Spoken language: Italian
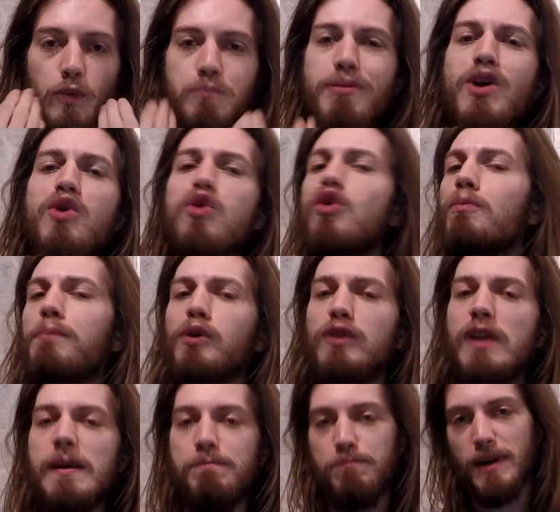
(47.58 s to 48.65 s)
Più, più
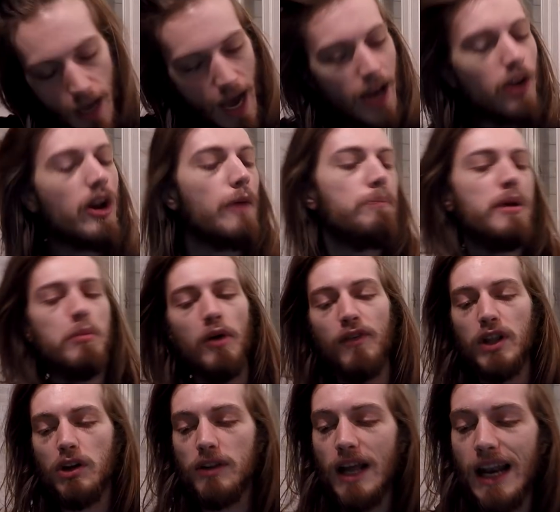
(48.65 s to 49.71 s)
deep. Allora, primo
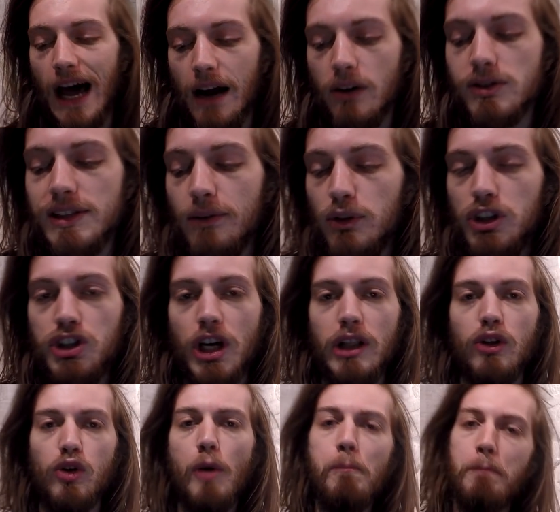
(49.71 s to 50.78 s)
video dell'anno stavo
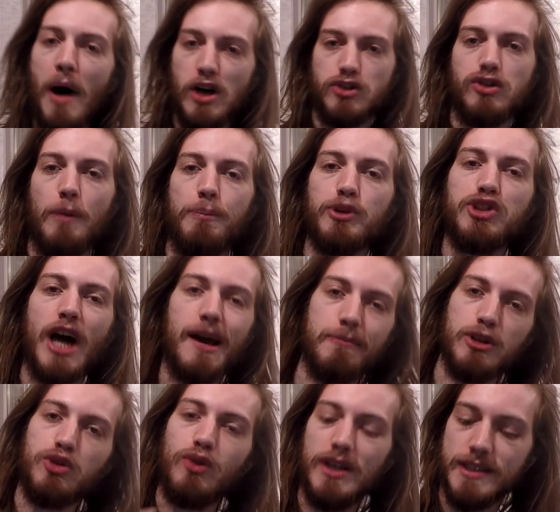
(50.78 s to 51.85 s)
dicendo non posso appoggiarmi
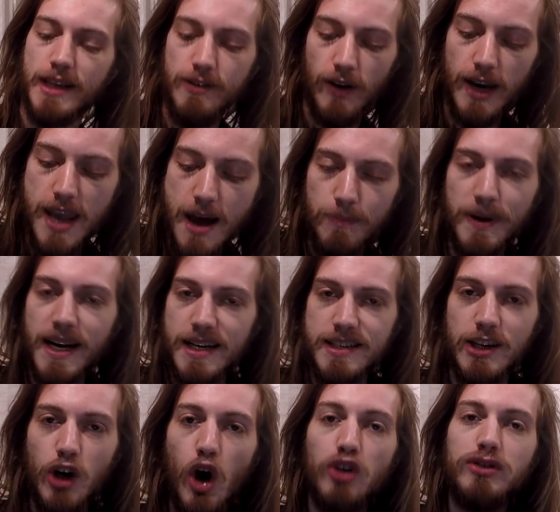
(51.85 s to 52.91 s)
sulla scrivania perché
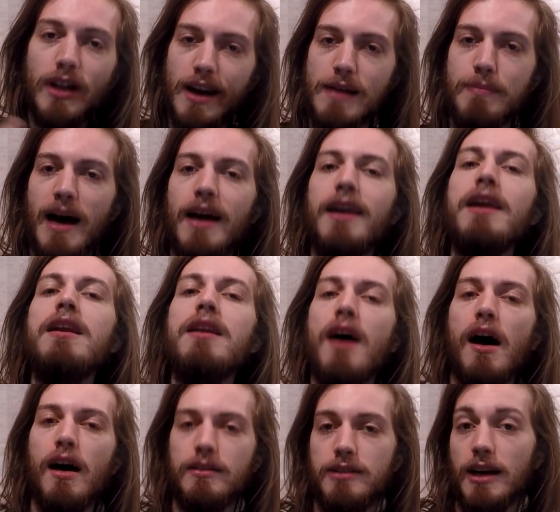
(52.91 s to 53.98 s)
sennò trema
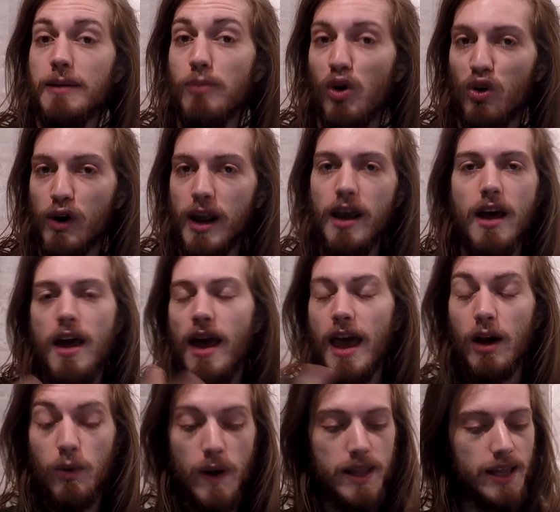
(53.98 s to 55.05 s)
il tremore e
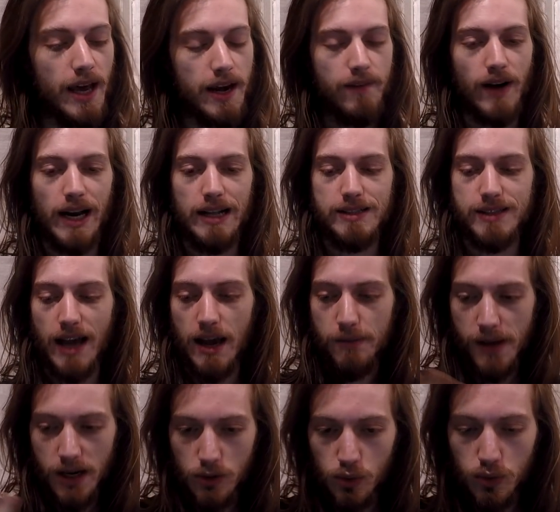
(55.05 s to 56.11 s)
quindi arriva
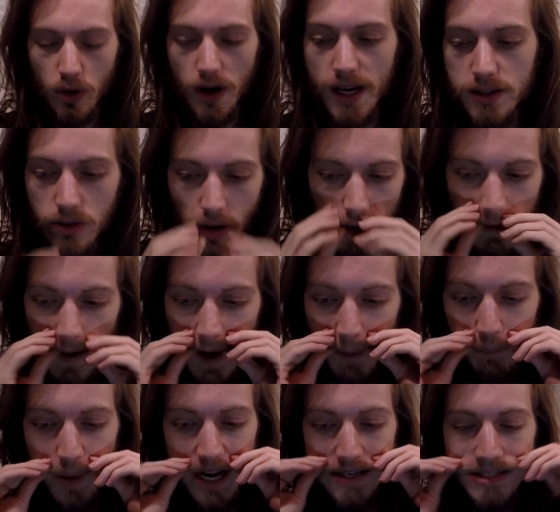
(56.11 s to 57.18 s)
l'Alzheimer e tutto il resto che ne viene
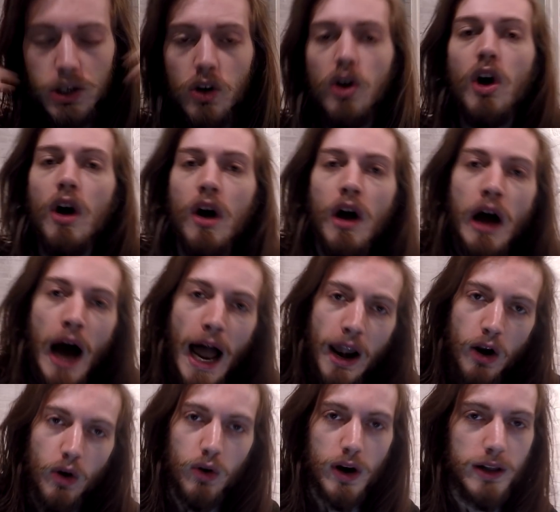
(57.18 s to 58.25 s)
appresso.
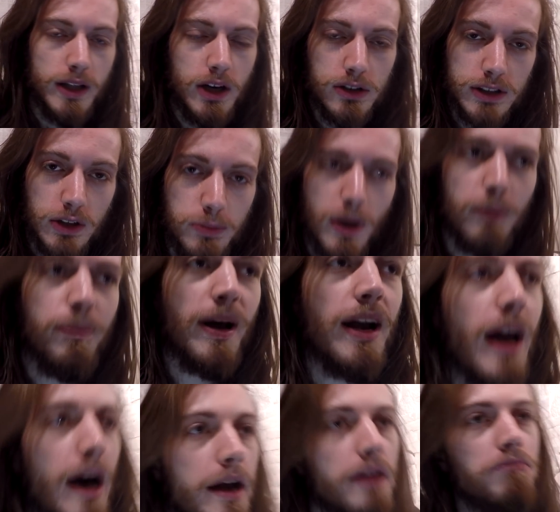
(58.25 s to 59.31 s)
Allora, di cosa dobbiamo
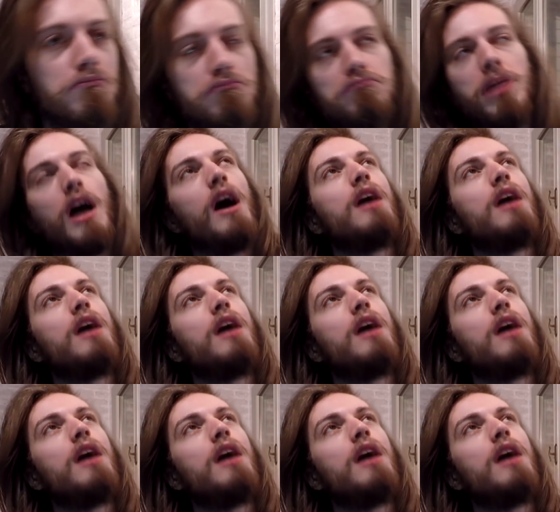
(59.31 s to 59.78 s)
parlare? Mm.